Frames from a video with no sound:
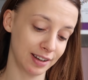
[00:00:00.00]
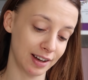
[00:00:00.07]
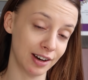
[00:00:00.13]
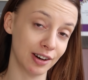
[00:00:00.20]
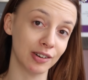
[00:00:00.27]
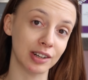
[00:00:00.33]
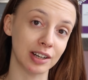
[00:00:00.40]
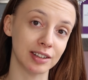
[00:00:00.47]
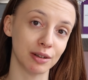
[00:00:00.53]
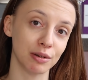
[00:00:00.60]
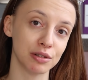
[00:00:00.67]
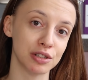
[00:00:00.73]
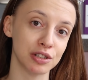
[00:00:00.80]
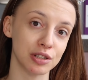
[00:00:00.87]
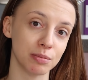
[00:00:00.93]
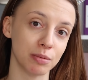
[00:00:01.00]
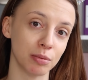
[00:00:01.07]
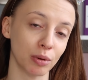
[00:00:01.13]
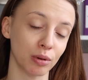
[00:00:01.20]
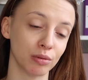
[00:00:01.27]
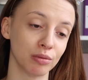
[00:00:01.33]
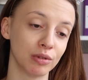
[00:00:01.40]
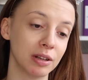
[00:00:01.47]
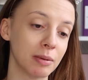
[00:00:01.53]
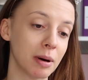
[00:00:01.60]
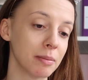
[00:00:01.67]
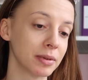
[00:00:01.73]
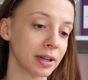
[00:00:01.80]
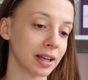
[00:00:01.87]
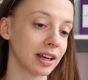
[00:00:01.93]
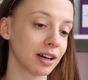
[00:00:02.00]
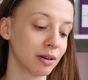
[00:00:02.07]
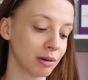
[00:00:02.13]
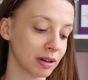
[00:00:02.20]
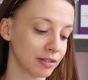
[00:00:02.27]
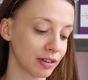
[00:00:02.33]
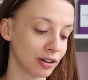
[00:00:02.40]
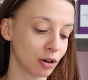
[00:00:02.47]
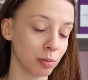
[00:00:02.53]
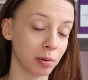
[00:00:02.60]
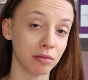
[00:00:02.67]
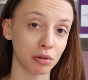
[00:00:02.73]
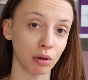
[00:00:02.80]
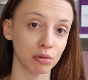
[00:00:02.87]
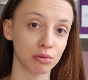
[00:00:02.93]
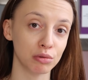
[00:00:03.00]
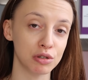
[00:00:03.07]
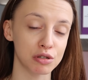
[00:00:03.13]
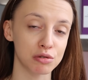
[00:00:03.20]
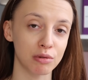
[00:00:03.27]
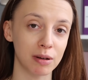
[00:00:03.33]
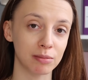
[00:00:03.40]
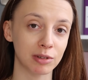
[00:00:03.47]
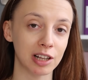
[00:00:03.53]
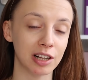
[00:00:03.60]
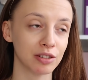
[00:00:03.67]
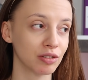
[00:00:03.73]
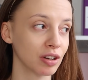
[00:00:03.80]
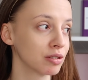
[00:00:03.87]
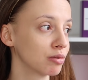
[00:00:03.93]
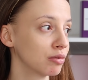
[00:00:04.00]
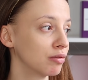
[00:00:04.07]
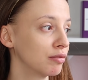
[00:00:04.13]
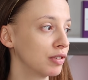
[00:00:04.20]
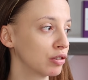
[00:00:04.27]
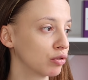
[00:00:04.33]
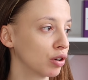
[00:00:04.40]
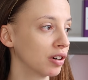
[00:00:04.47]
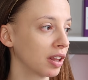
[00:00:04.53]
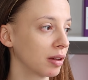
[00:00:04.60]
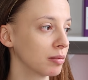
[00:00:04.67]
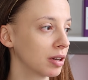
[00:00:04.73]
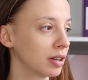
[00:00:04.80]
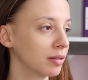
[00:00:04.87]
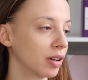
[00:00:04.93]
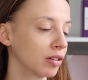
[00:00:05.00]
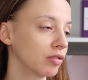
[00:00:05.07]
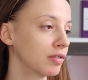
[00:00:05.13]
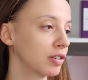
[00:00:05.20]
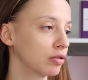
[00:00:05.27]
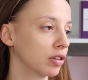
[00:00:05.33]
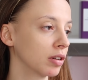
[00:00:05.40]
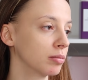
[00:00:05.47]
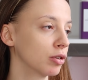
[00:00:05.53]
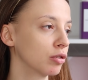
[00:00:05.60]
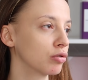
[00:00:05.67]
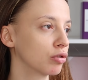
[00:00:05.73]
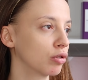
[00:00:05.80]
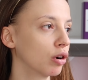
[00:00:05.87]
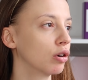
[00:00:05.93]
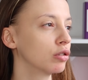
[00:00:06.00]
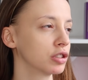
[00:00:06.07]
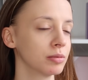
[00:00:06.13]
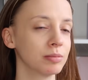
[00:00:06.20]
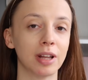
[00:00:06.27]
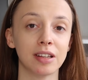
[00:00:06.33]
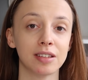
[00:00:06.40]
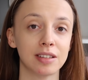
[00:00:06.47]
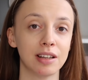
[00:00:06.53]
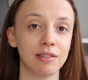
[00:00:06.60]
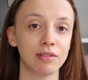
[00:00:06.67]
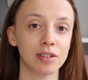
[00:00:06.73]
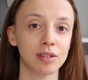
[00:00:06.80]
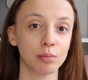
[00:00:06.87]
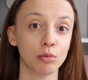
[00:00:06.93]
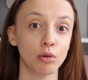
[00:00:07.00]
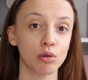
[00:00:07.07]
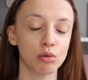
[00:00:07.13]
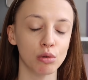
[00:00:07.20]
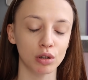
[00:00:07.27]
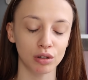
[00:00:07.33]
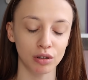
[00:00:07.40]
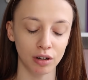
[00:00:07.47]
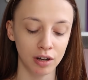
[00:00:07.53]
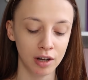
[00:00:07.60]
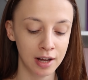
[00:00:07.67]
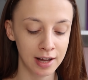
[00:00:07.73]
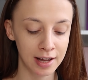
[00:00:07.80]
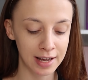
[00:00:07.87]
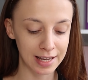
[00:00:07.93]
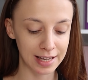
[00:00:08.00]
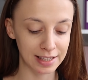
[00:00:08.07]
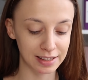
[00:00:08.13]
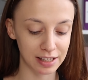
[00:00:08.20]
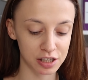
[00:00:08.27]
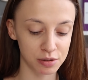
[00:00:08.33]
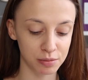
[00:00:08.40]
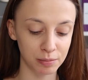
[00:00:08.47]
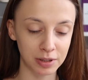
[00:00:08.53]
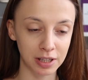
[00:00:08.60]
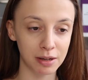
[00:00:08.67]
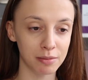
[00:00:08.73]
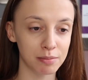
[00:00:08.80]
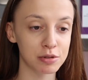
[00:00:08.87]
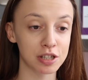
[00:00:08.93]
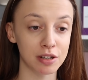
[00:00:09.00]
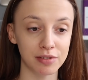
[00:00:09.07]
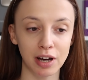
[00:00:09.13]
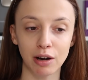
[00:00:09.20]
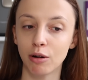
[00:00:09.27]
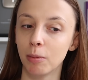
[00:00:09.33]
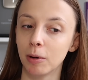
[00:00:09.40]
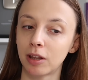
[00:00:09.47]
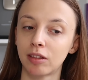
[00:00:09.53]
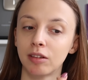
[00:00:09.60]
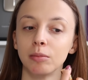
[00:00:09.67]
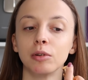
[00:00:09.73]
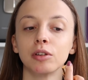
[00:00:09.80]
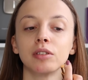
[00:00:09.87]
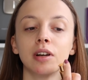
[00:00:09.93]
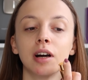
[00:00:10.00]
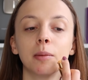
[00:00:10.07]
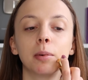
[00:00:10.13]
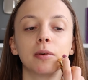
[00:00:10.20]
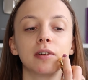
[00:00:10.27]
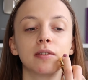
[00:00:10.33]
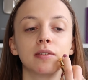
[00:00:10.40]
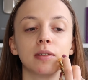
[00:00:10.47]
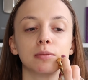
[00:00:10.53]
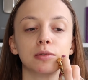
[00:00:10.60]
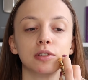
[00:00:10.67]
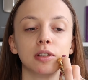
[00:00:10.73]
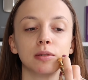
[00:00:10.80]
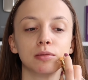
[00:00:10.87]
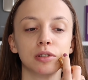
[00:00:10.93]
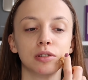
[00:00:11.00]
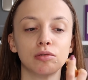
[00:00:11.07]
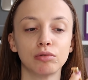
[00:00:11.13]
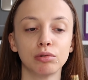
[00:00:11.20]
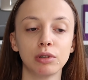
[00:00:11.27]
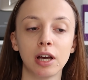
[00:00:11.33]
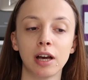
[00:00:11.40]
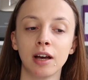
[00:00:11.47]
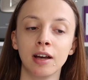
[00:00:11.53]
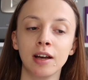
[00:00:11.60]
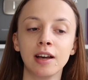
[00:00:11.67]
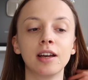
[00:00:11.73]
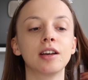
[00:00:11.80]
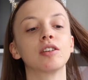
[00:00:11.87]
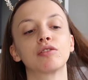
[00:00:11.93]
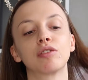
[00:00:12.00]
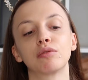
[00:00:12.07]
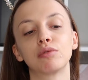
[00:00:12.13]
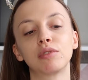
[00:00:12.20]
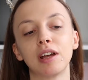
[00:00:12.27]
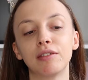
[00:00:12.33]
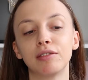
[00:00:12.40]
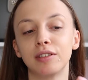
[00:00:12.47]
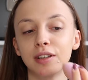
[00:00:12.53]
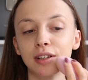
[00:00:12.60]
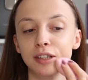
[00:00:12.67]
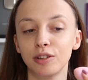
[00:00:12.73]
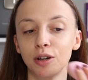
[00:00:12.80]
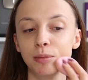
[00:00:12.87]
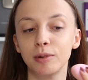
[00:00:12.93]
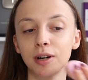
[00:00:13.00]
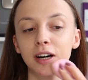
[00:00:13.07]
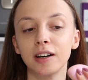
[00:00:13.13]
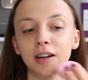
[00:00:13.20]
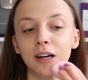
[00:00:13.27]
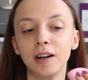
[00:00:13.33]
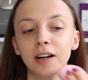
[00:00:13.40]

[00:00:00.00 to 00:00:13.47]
a okazało się, że po prostu nie mam takiego łatwego powrotu i szłam tyle czasu wieczorem, znaczy wieczorem, no już koło 18, więc było chłodno i też mnie przewiało bardzo mocno, a powiem Wam, że dobrze się czuję. Jeszcze tutaj w tych tomkach,